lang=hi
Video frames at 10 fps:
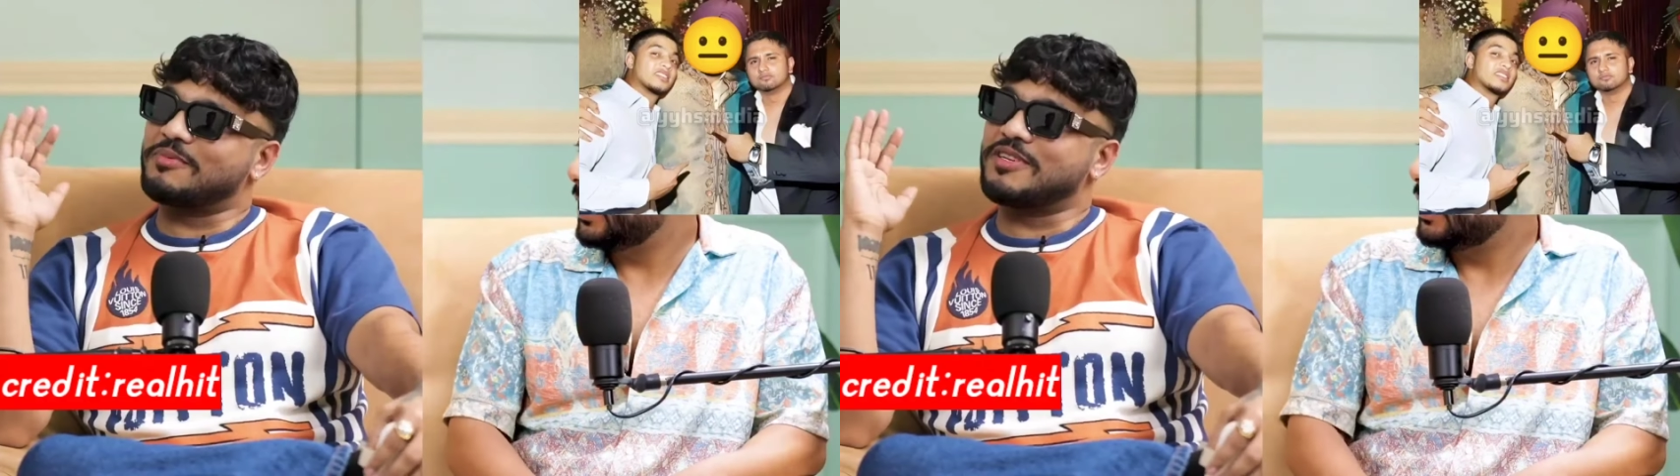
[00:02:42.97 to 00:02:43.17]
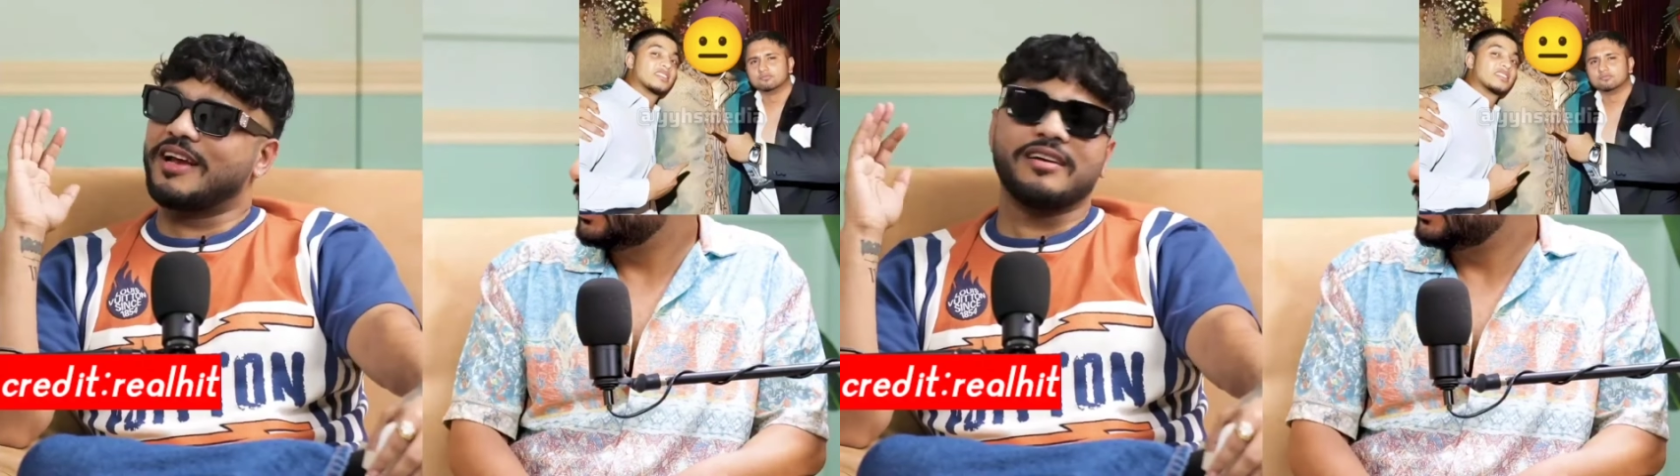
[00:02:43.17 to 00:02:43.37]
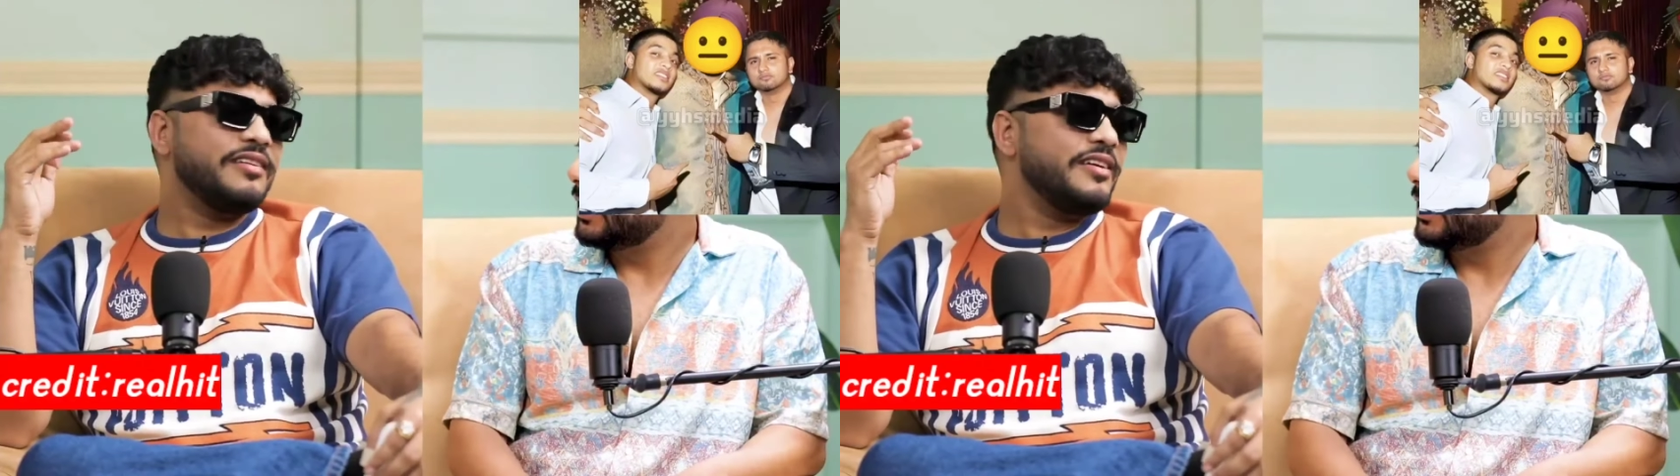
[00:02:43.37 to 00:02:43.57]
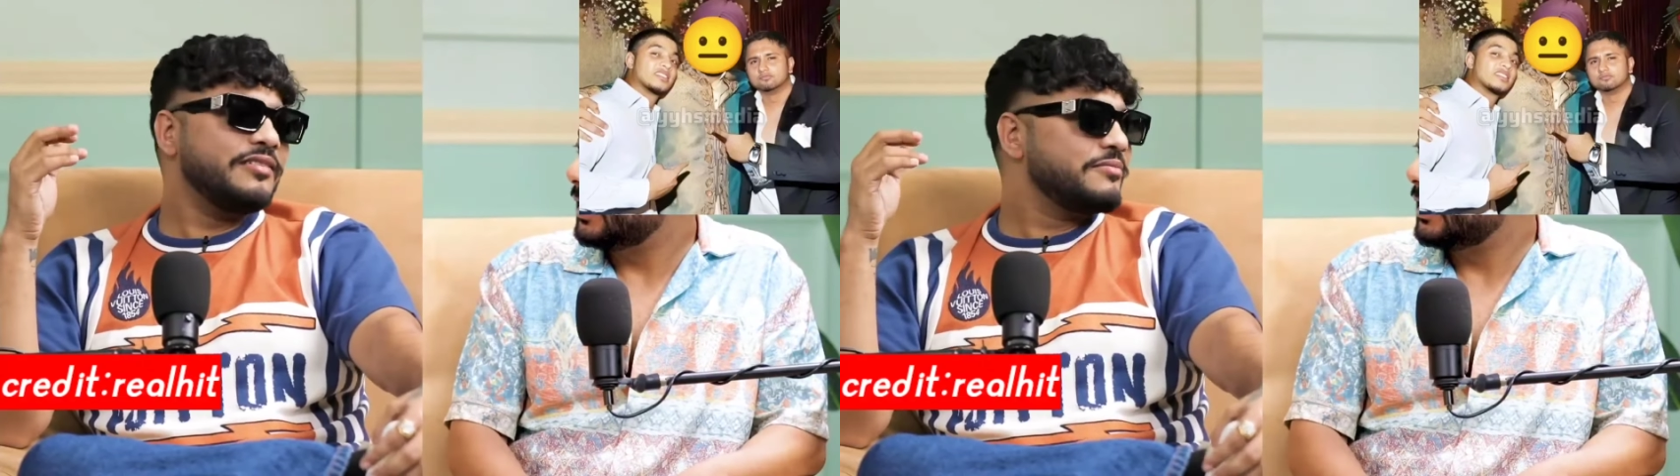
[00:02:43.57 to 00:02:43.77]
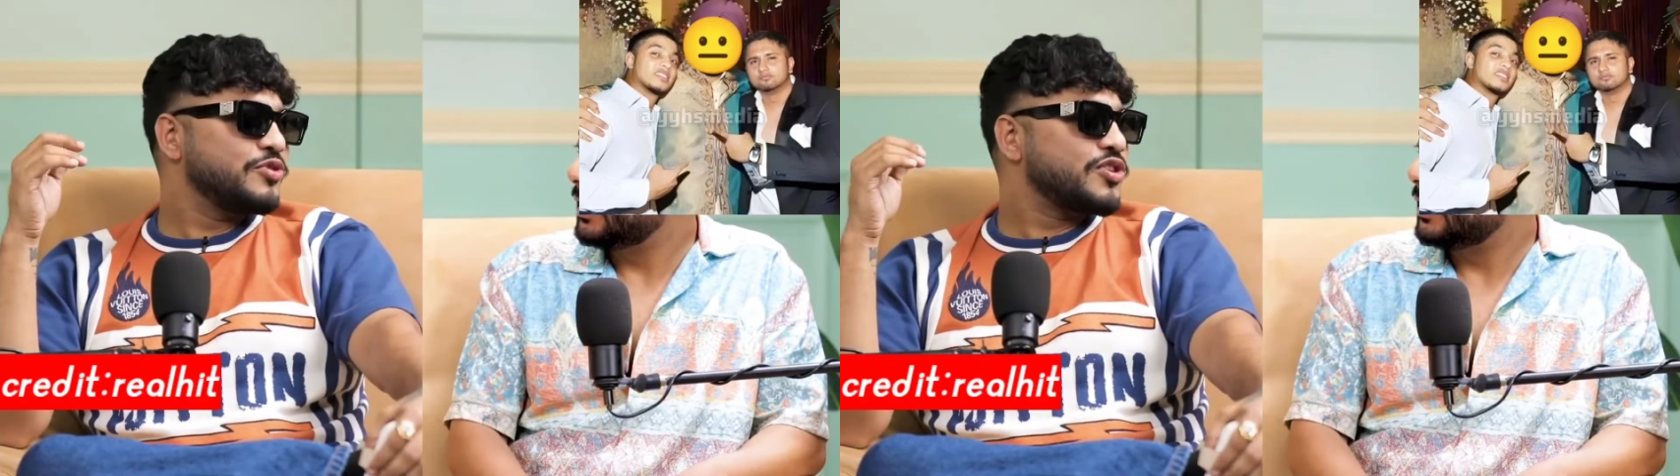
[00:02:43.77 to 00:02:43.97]
सब दब जाएगा
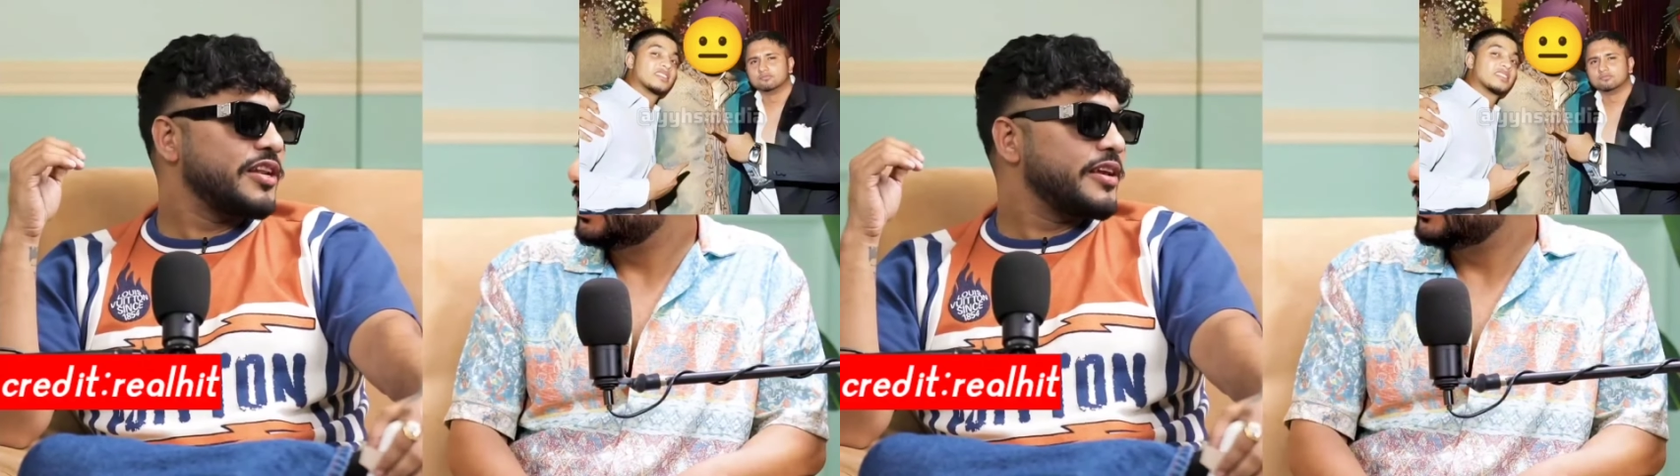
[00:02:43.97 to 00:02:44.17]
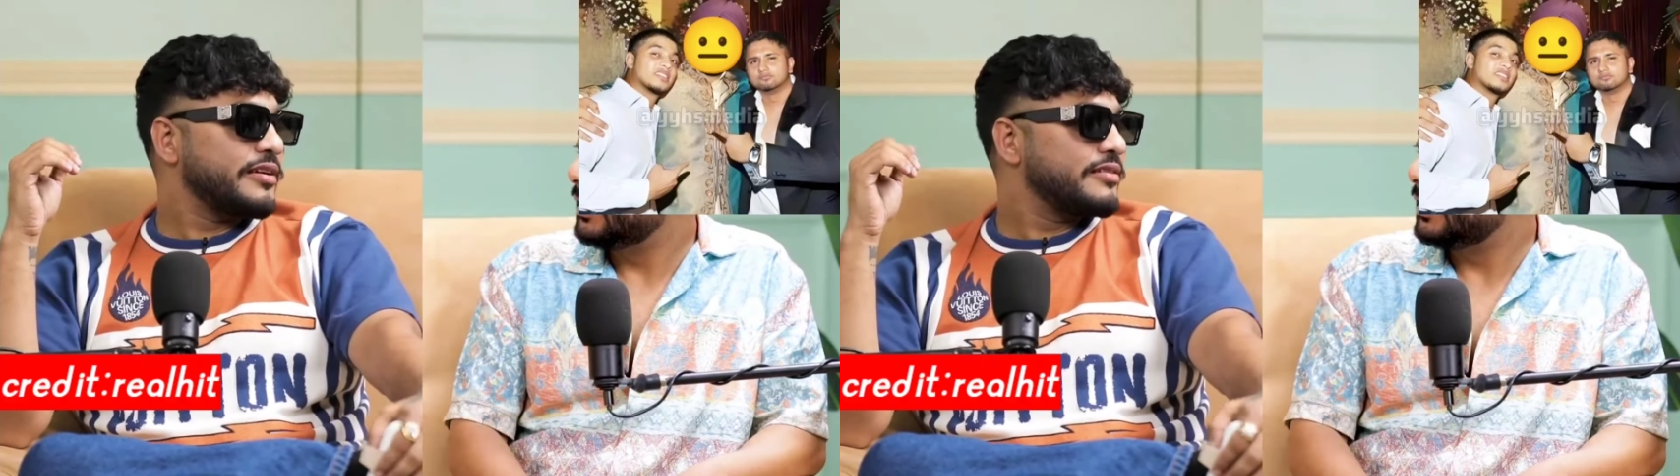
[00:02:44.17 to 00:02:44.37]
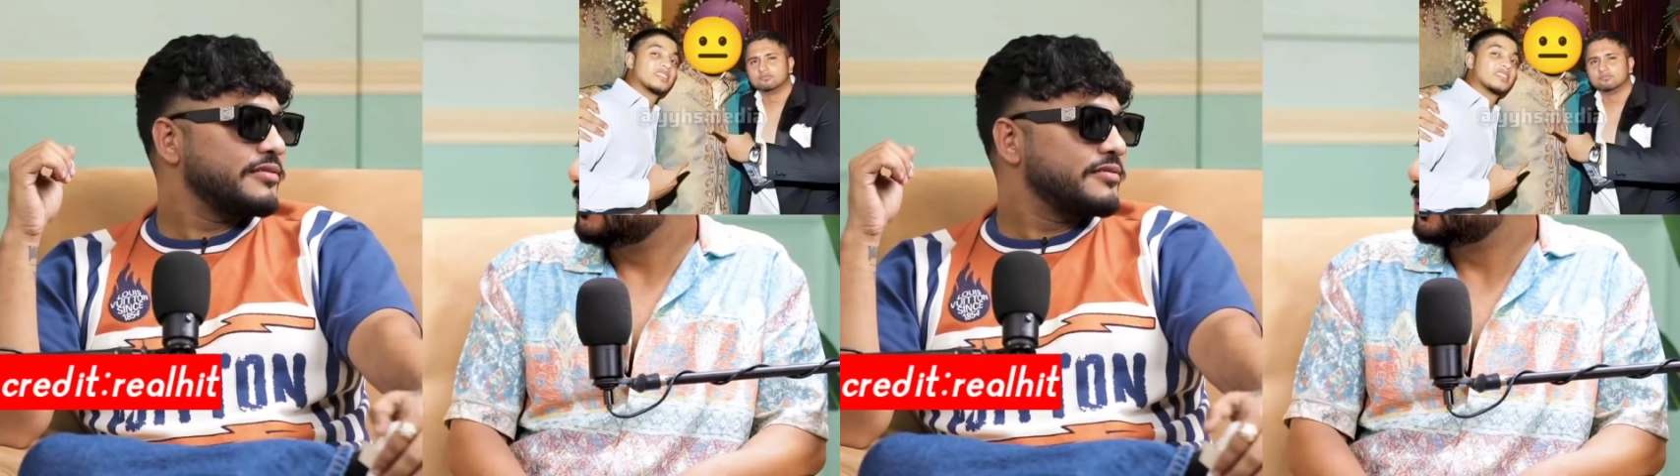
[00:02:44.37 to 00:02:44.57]
नहीं मुश्किल नहीं है